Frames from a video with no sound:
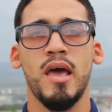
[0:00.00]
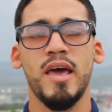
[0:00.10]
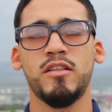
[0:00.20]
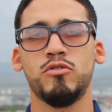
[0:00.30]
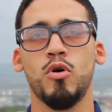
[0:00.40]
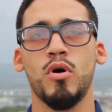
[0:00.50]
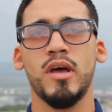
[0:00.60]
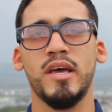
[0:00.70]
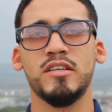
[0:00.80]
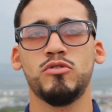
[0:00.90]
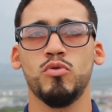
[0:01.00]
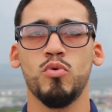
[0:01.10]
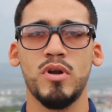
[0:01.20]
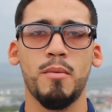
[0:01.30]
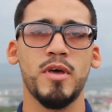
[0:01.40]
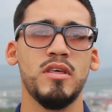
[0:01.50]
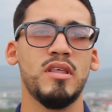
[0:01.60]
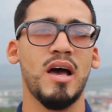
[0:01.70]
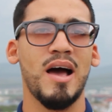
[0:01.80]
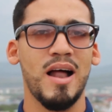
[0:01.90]
Esto es una
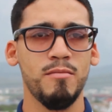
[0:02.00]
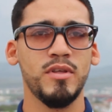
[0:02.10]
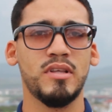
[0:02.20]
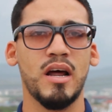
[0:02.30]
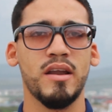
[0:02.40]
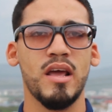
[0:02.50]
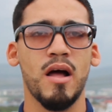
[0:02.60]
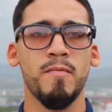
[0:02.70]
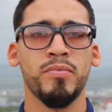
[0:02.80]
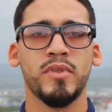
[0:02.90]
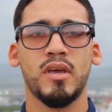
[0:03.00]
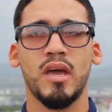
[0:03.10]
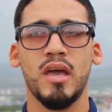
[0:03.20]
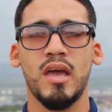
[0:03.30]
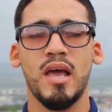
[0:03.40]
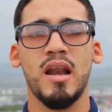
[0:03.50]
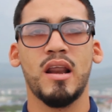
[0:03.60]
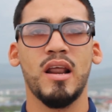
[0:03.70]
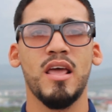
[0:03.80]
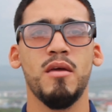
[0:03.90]
medida arbitraria que el
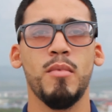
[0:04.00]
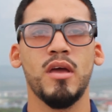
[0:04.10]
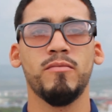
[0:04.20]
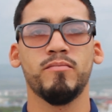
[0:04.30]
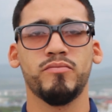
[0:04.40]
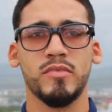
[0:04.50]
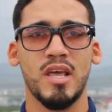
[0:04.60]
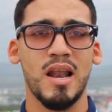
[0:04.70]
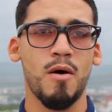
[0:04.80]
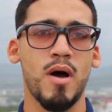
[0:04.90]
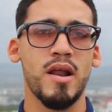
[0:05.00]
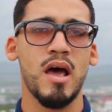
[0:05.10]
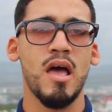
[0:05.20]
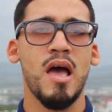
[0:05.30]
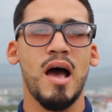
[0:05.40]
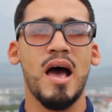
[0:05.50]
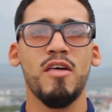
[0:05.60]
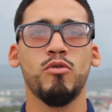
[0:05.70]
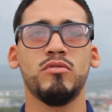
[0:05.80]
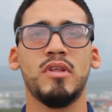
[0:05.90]
régimen de La Habana
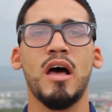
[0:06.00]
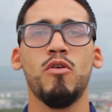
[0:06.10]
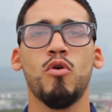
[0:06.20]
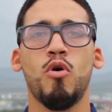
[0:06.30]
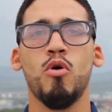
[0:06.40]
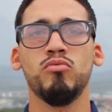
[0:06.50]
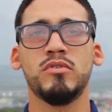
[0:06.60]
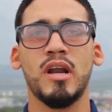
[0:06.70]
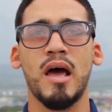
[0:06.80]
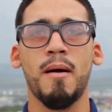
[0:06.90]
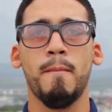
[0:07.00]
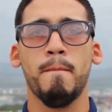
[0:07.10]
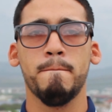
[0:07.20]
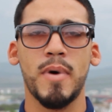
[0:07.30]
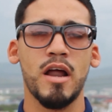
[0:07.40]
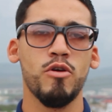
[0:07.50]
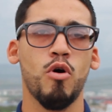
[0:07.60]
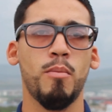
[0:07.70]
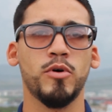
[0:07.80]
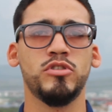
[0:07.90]
ha adoptado contra
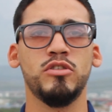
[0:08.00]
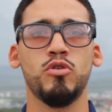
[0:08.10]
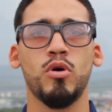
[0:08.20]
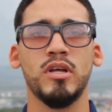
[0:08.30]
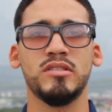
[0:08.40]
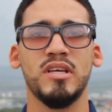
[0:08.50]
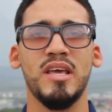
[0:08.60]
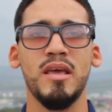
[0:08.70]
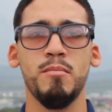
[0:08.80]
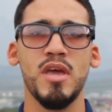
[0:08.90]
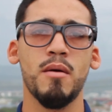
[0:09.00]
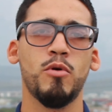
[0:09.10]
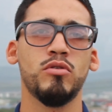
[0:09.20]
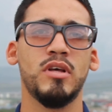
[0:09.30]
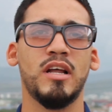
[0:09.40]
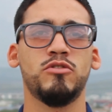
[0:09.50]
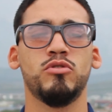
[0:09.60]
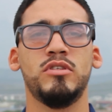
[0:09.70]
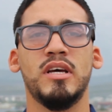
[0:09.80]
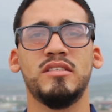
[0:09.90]
varios opositores y miembros de la
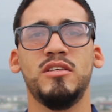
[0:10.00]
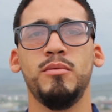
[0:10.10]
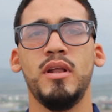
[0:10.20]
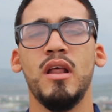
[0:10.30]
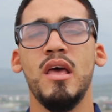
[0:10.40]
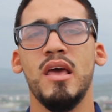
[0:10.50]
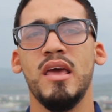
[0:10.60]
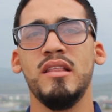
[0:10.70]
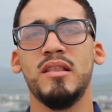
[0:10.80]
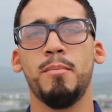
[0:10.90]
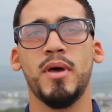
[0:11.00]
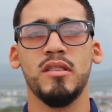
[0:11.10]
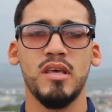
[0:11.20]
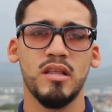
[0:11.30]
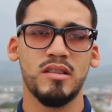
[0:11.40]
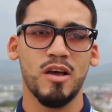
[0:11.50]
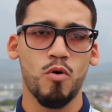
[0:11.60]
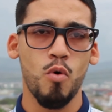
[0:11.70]
sociedad civil independiente